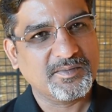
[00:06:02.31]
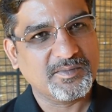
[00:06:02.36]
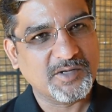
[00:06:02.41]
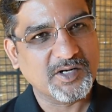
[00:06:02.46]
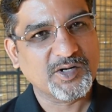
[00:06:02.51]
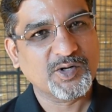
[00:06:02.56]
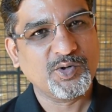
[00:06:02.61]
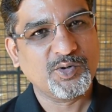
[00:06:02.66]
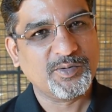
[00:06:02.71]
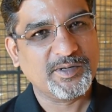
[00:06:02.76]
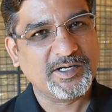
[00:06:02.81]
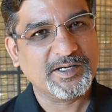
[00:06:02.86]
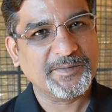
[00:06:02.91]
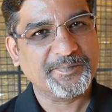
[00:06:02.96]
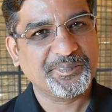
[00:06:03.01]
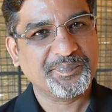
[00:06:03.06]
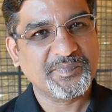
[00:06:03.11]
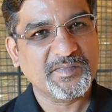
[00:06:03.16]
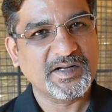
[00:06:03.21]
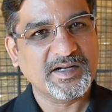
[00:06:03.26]
மல்கோவா
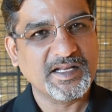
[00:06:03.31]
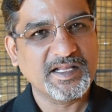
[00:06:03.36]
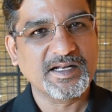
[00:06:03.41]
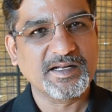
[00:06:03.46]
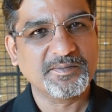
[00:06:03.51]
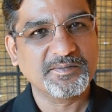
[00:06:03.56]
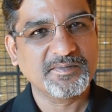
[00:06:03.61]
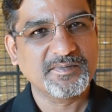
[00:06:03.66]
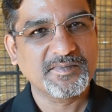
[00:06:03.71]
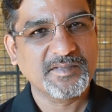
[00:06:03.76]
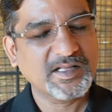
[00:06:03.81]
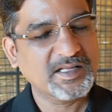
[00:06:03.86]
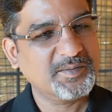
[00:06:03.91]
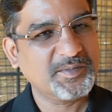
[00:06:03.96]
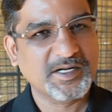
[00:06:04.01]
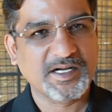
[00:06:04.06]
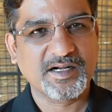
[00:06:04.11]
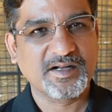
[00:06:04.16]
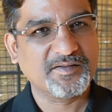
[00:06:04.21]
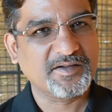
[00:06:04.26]
நீளம் இந்த
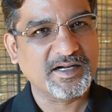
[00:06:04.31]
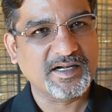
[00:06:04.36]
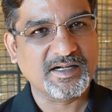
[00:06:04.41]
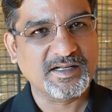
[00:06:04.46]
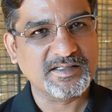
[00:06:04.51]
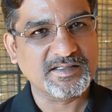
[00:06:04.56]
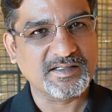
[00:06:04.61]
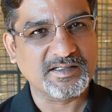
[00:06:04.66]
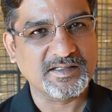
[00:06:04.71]
மாதிரியான வெரைட்டிஸ்